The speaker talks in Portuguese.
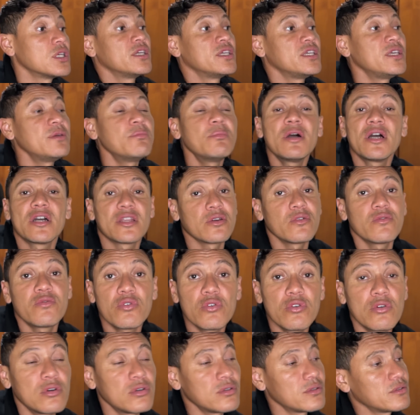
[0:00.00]
E, mano, eu
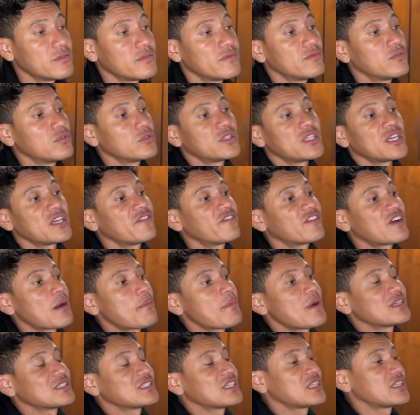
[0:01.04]
vou, vou ter que ficar
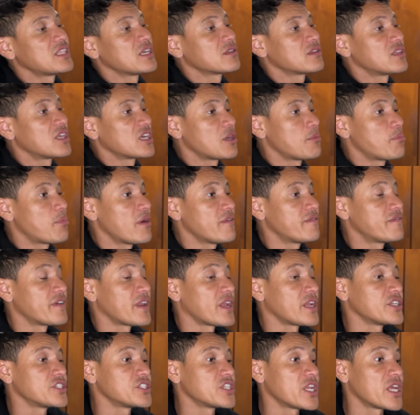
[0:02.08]
mais atento daqui pra
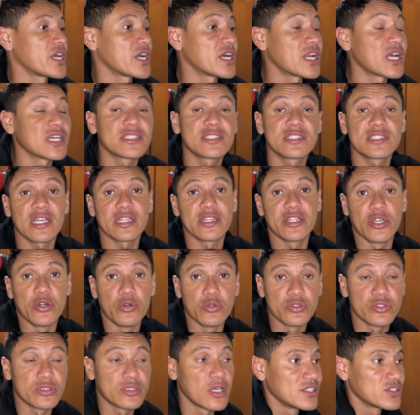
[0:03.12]
frente, né? Graças a
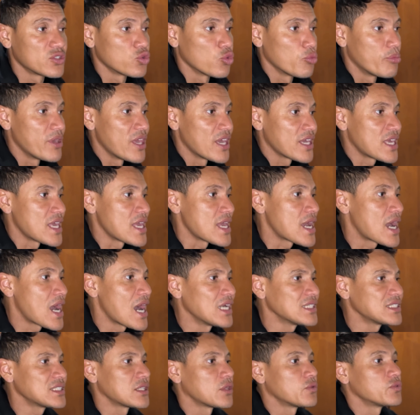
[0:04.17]
Deus, subi aqui em
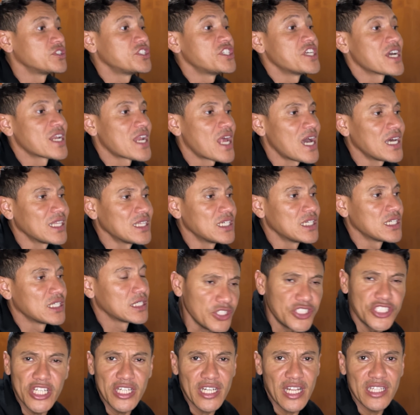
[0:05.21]
casa, não tinha nada,
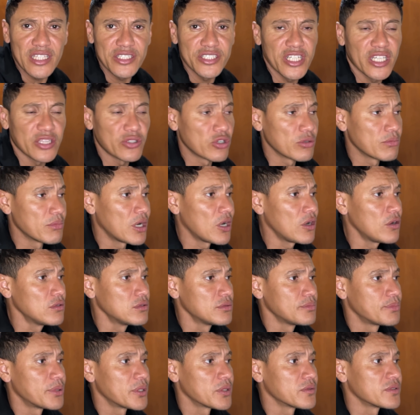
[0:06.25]
tinha nada de anormal.
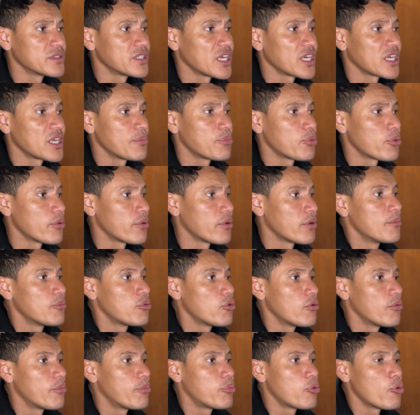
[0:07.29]
Perguntei aqui pro,
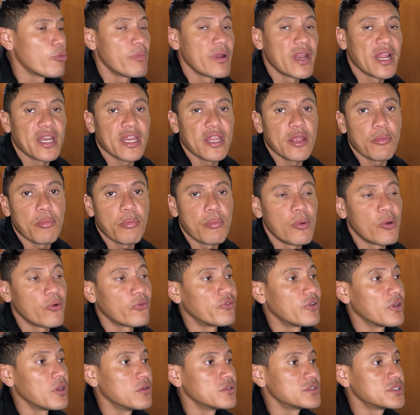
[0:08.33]
pro, pro Breninho, pro meu
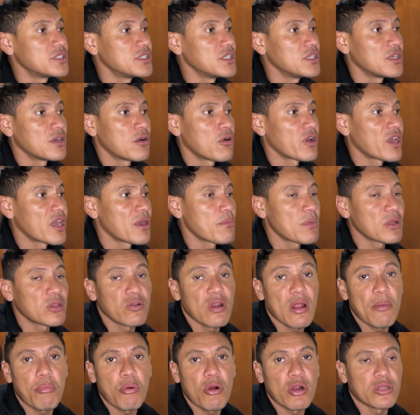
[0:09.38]
filho, se alguém bateu na
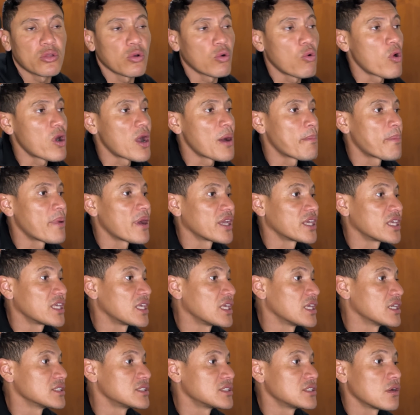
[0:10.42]
porta, tocou
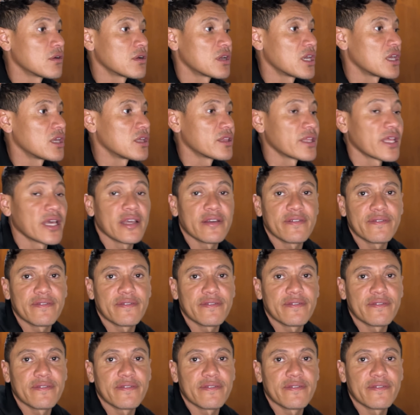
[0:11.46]
campainha, se alguém, né,